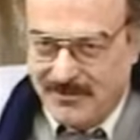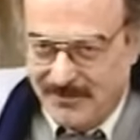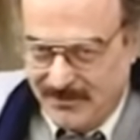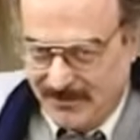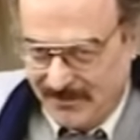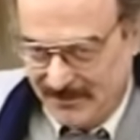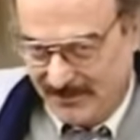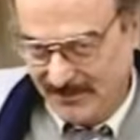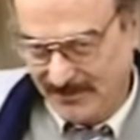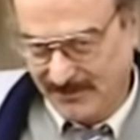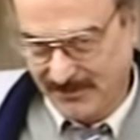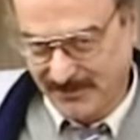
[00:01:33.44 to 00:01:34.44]
Doğru konuşun.
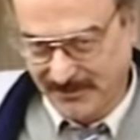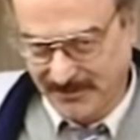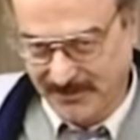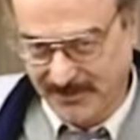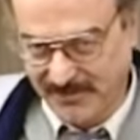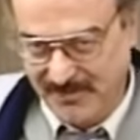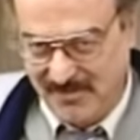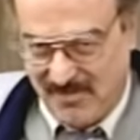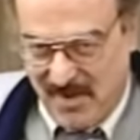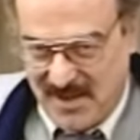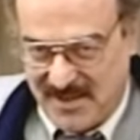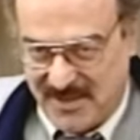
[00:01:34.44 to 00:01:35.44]

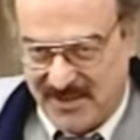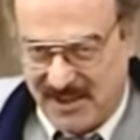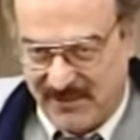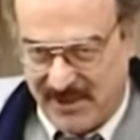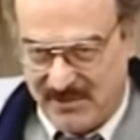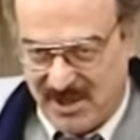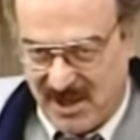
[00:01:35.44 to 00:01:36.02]
Basri değil efendim,